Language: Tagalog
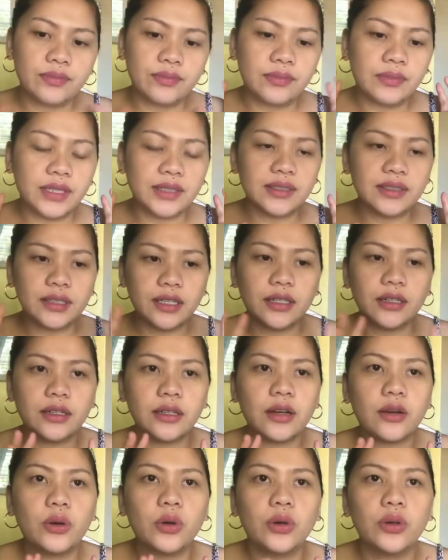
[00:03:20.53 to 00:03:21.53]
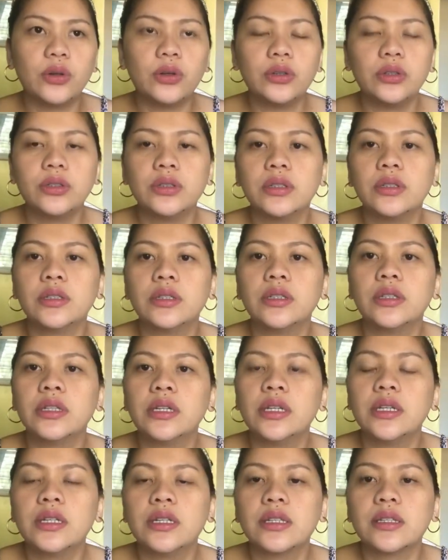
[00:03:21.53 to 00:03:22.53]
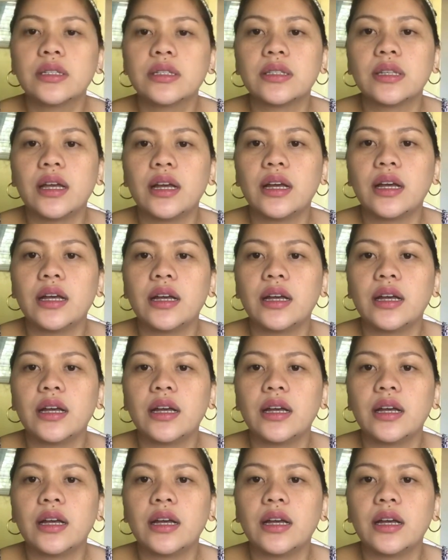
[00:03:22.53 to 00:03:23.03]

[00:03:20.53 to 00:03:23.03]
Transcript: magstick ra ko sa